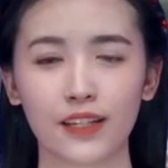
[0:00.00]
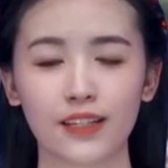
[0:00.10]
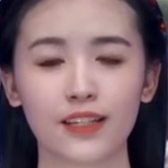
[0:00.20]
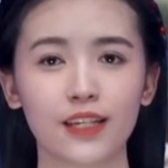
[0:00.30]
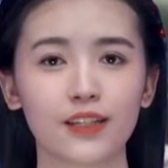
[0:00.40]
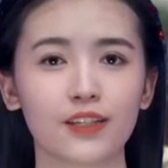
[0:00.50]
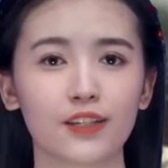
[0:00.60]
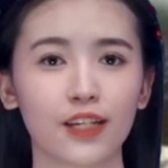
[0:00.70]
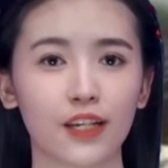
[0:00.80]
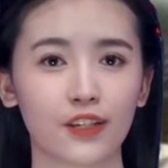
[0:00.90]
一辆
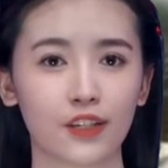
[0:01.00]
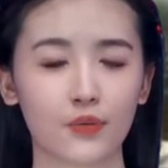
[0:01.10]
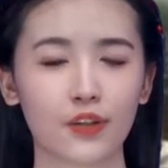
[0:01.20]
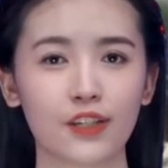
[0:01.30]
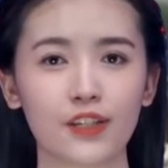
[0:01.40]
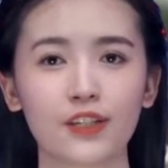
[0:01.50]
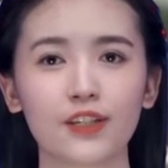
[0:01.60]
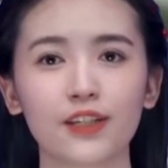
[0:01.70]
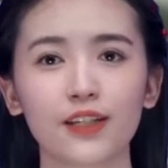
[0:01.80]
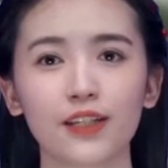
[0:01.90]
营长指挥
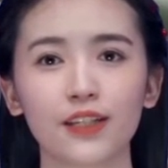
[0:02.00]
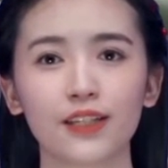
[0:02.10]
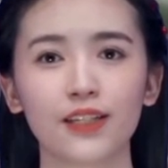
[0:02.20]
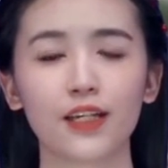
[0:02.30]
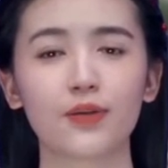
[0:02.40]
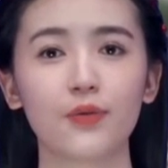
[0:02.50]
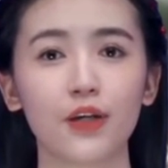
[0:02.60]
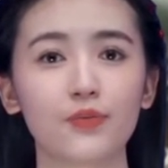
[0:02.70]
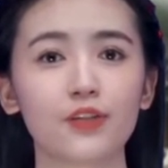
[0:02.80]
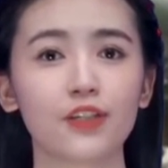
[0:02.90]
车，一辆
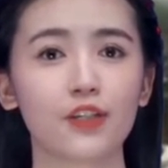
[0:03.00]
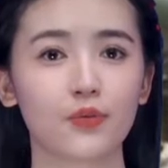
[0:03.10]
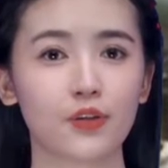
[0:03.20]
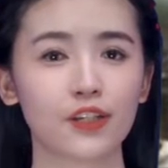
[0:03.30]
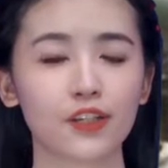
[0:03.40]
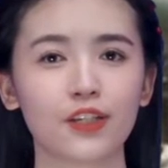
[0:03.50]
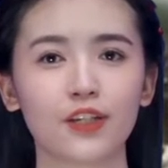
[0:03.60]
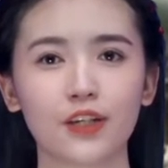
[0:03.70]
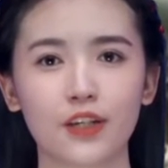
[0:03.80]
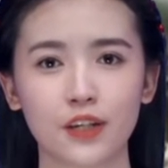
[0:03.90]
炮兵指挥
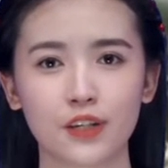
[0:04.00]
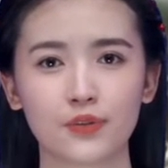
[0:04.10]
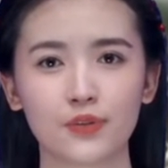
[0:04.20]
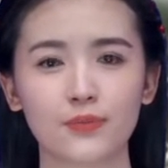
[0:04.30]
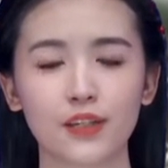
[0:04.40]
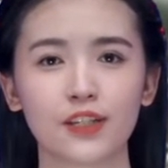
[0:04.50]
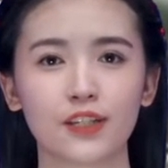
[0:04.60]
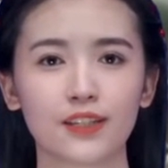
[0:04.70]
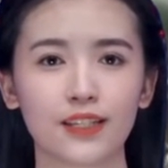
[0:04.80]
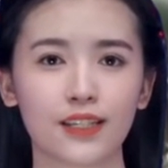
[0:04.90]
车，均配
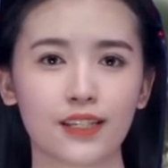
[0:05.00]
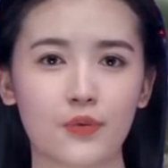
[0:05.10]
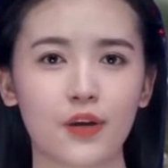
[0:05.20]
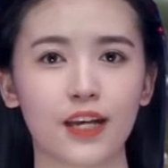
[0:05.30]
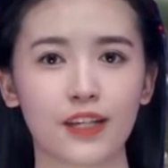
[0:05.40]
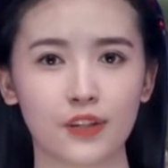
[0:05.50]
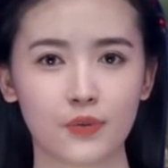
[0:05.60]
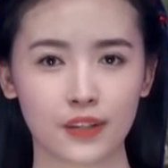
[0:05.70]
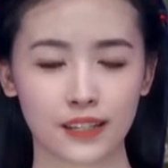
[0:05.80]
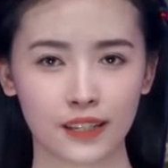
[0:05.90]
置信息化指
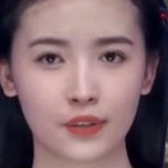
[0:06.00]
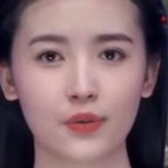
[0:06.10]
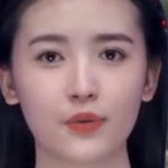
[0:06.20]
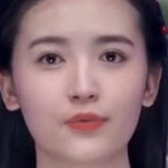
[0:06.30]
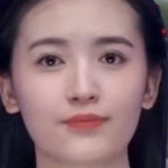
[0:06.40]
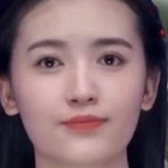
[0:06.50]
挥系统。